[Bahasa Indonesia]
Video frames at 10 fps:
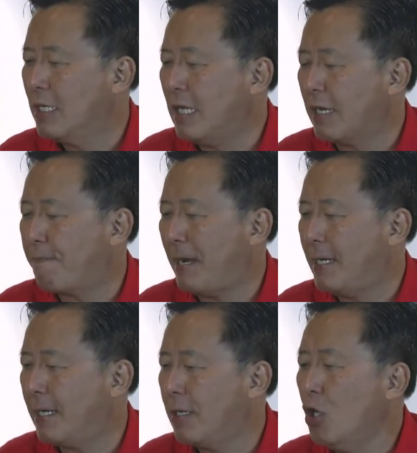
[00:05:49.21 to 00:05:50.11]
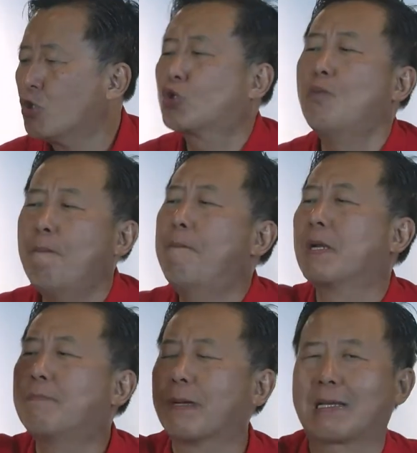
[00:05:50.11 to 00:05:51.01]
daripada
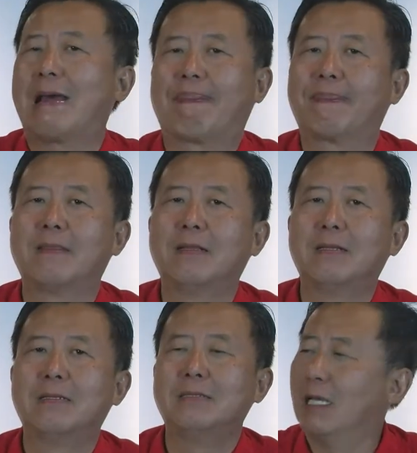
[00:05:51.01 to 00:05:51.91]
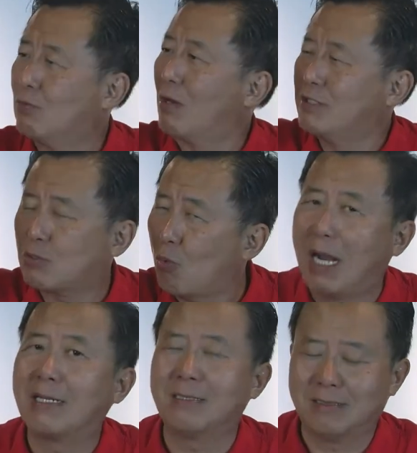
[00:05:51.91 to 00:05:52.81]
sumber berkat, dia itu harusnya
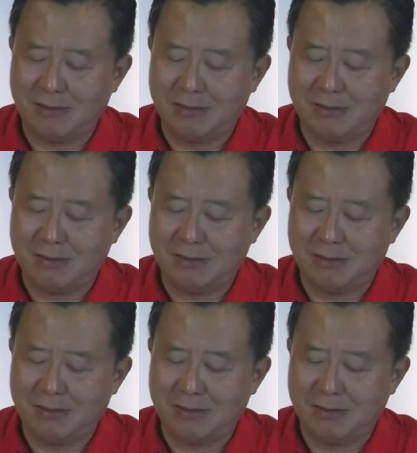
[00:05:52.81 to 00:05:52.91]
Tuhan gitu.